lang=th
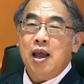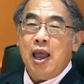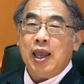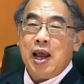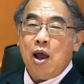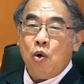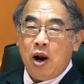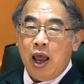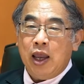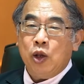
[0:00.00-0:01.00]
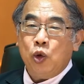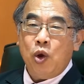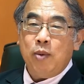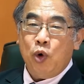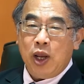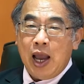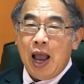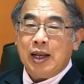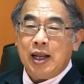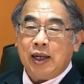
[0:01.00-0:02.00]
ให้ก้าวไกลด้วยบริกา
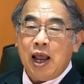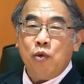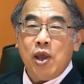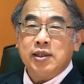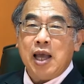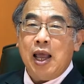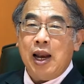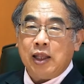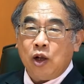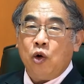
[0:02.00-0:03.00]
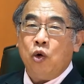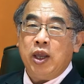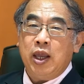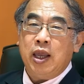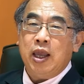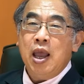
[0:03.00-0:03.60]
รทางด้านวิทยาศาสตร์และเทคโนโลยี